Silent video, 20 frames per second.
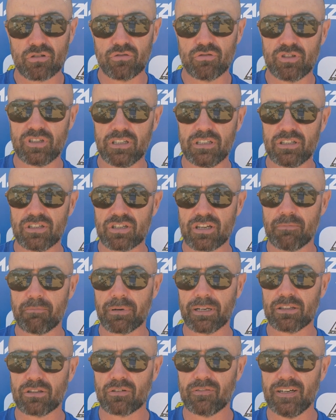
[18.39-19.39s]
riusciti
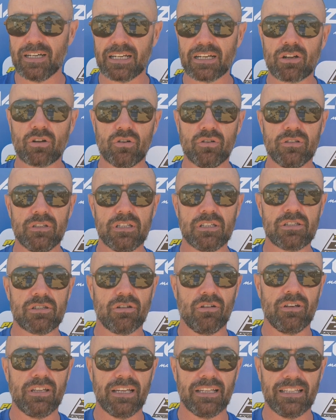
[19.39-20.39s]
sempre a trovare
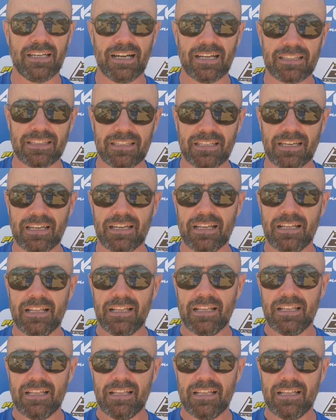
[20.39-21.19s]
condizioni adatte